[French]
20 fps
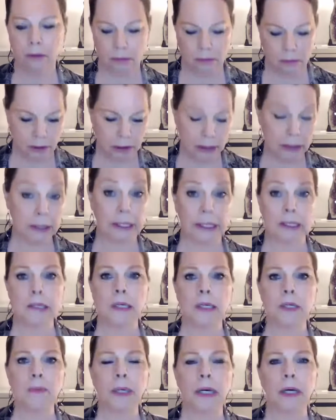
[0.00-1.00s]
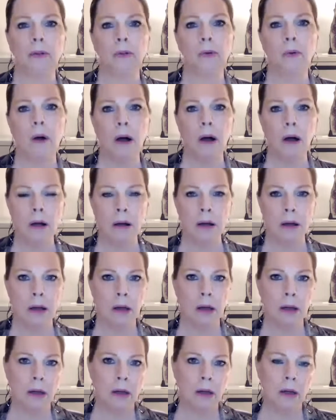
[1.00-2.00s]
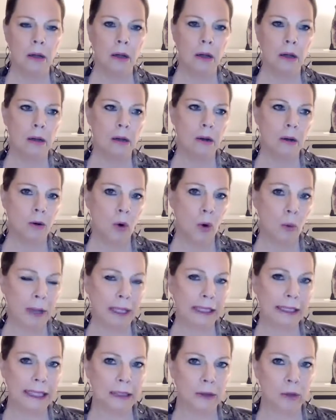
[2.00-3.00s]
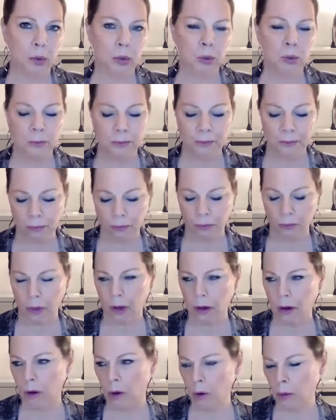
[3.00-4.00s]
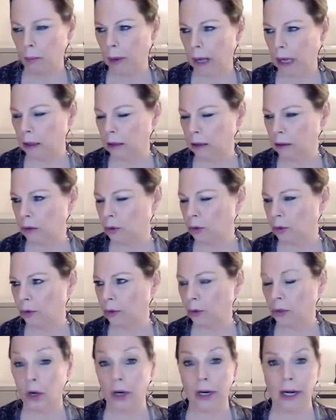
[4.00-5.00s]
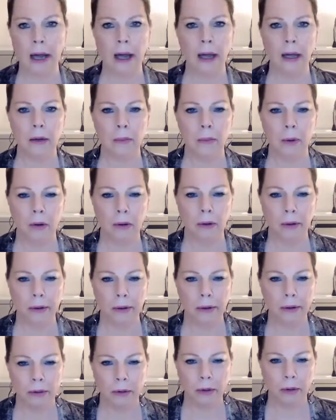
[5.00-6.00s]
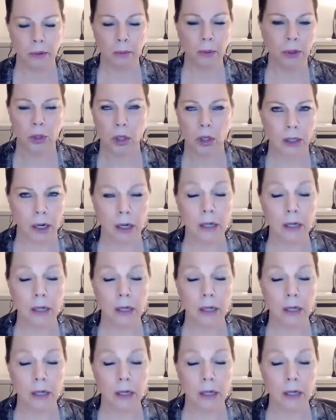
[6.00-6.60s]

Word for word: détresse respiratoire, on parle de la toux, on parle de colère, bon, euh, de, pas de colère,